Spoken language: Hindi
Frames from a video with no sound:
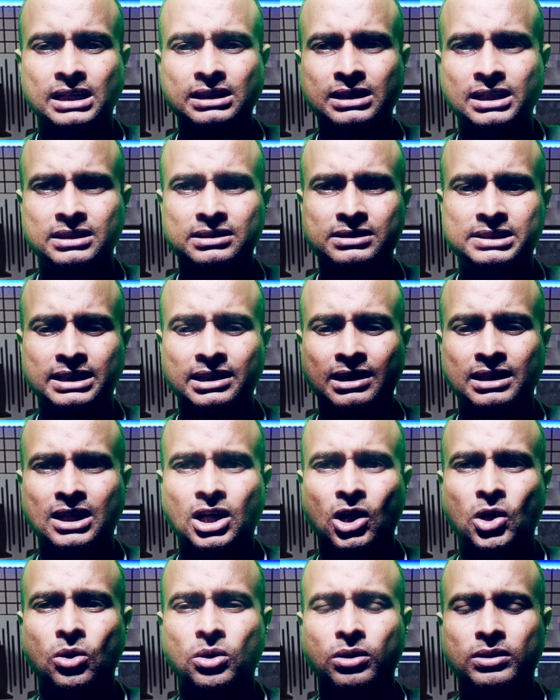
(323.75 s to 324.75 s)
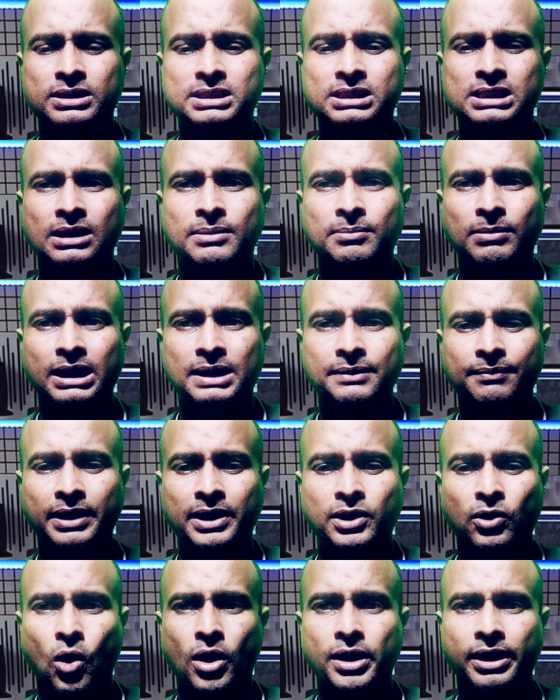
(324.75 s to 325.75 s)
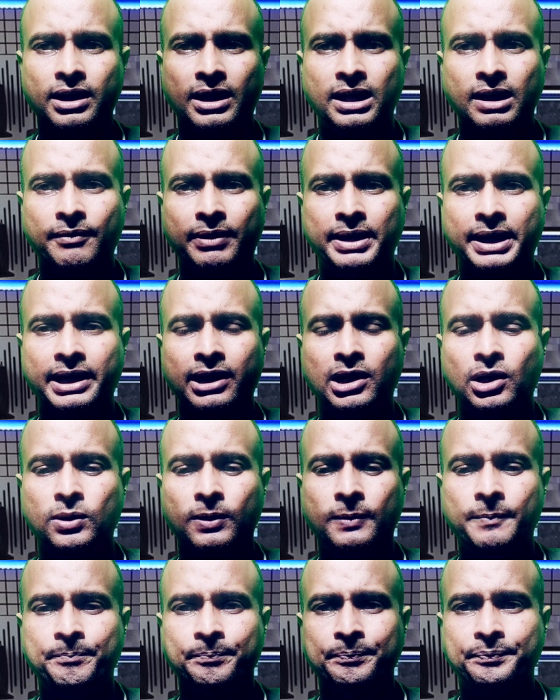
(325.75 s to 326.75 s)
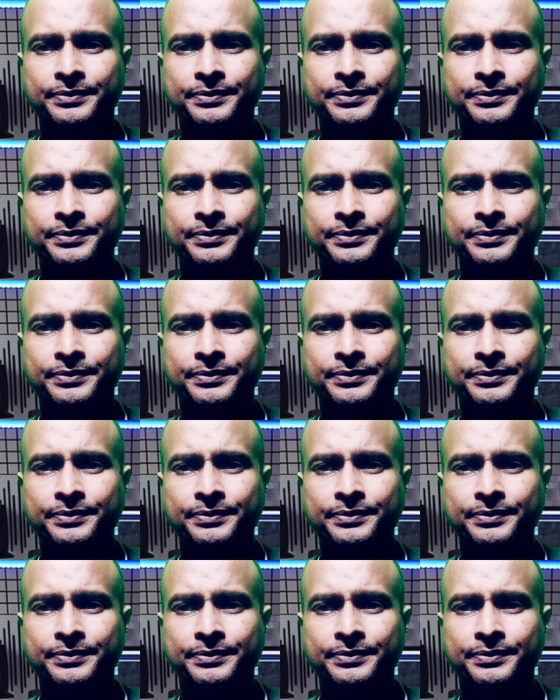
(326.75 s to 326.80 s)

अदर चैनल का हो किसी का मल्टीपल रिकॉर्ड कर रहा है बर्थडे का हो